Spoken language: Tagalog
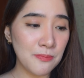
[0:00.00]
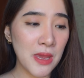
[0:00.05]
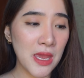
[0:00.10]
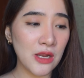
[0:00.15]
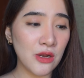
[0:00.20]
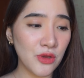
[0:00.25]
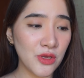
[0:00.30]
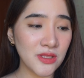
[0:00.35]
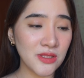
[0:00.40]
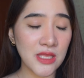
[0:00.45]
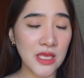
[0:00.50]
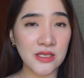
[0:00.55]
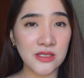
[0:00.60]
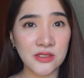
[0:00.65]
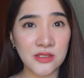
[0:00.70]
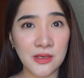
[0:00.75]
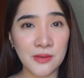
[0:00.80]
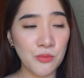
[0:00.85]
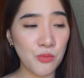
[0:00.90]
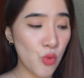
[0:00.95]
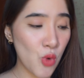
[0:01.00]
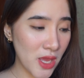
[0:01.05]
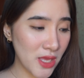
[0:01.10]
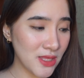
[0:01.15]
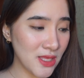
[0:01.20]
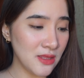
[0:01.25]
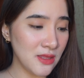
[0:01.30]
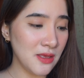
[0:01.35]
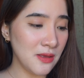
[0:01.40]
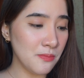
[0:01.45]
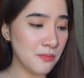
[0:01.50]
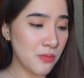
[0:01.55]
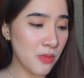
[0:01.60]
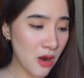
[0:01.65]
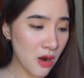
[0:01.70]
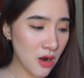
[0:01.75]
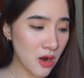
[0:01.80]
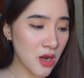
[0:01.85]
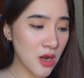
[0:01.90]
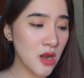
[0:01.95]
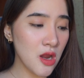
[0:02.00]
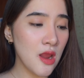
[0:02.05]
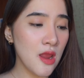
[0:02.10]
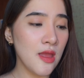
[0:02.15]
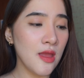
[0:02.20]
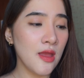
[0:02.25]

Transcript: Bello Intensive Whitening Bar